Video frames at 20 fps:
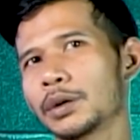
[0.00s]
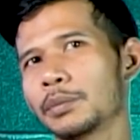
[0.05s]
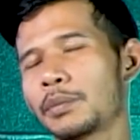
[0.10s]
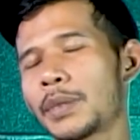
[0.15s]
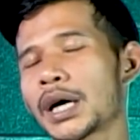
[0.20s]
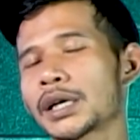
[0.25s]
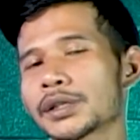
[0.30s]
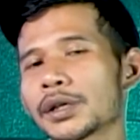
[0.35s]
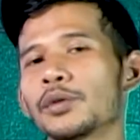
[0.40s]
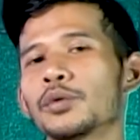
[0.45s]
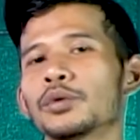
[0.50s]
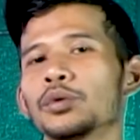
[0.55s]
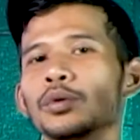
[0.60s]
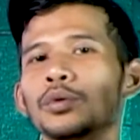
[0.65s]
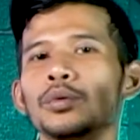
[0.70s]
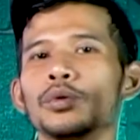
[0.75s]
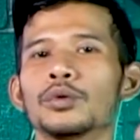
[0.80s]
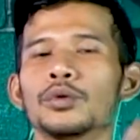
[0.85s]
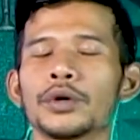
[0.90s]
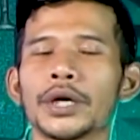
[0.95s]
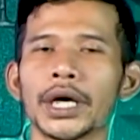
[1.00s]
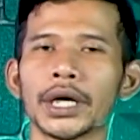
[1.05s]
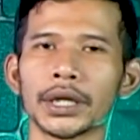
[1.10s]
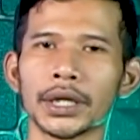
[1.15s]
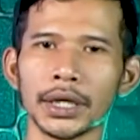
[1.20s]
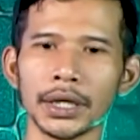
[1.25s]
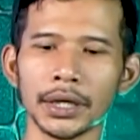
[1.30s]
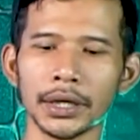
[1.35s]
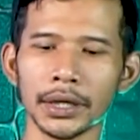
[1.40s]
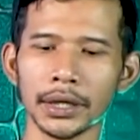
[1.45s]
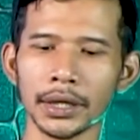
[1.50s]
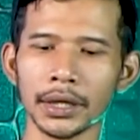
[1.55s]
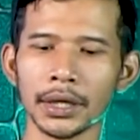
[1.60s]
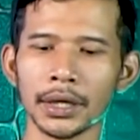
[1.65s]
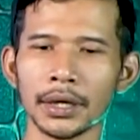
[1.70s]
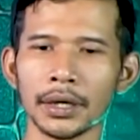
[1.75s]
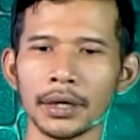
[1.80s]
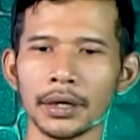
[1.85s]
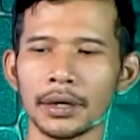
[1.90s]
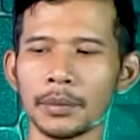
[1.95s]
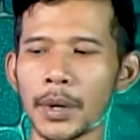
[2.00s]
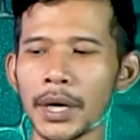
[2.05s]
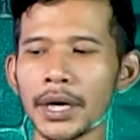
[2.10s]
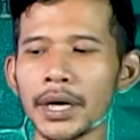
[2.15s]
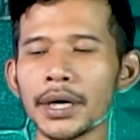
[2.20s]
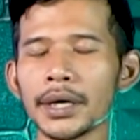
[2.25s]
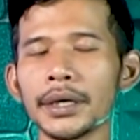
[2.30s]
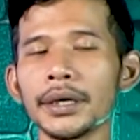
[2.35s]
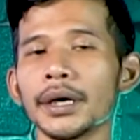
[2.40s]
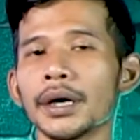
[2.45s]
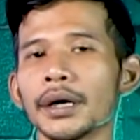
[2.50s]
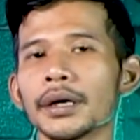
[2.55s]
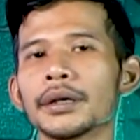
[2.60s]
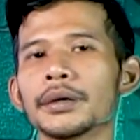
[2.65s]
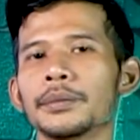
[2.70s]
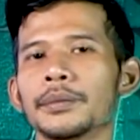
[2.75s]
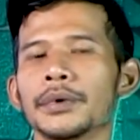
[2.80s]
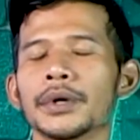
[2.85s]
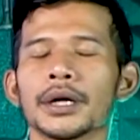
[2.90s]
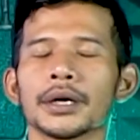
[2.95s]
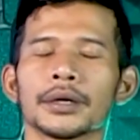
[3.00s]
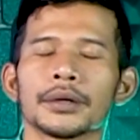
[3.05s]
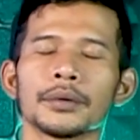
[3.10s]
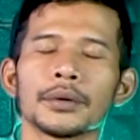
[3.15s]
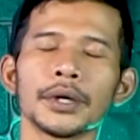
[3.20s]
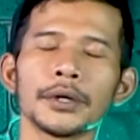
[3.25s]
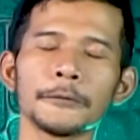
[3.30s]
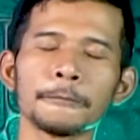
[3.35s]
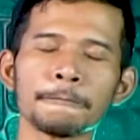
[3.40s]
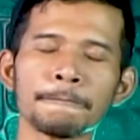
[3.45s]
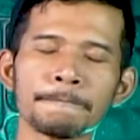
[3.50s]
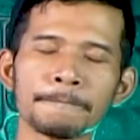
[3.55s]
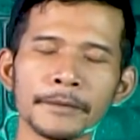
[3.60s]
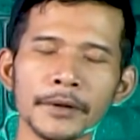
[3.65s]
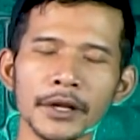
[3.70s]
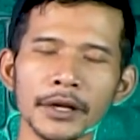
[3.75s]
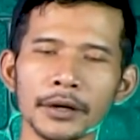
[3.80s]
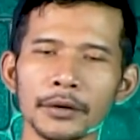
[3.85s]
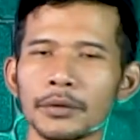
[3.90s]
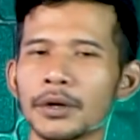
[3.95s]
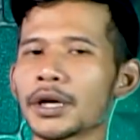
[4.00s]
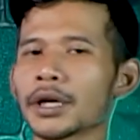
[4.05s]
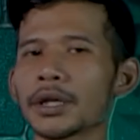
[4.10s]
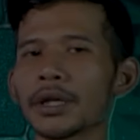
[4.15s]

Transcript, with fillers: maksa untuk gunung yang tinggi kemana iya dia bilang gitu kan ya udah